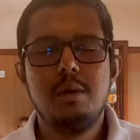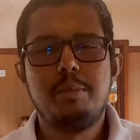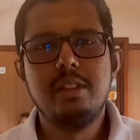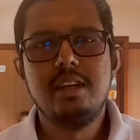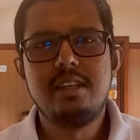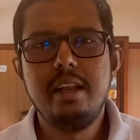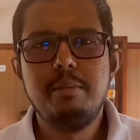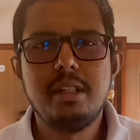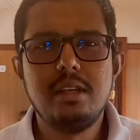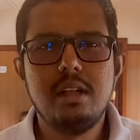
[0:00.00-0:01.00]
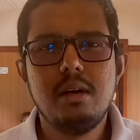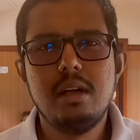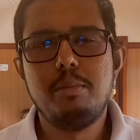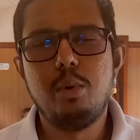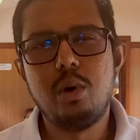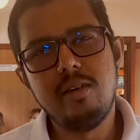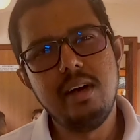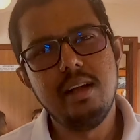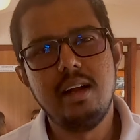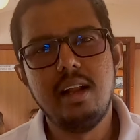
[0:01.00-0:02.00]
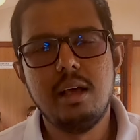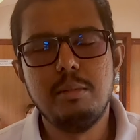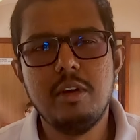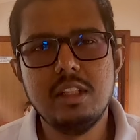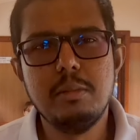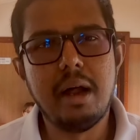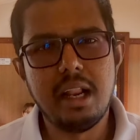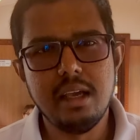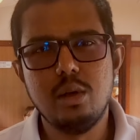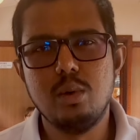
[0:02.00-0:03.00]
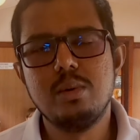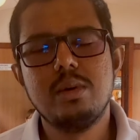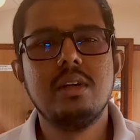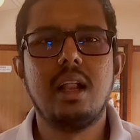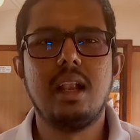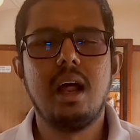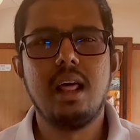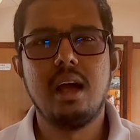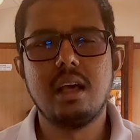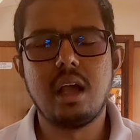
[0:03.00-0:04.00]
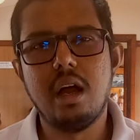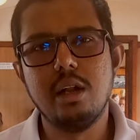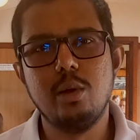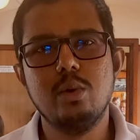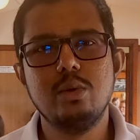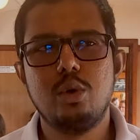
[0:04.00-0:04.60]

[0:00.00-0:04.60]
இப்போ இந்த ட்ரெயின் பார்த்தீங்கன்னா போகிற வழிகள் எல்லாமே வந்து மலைகளும் நல்ல அழகான காடுகளும்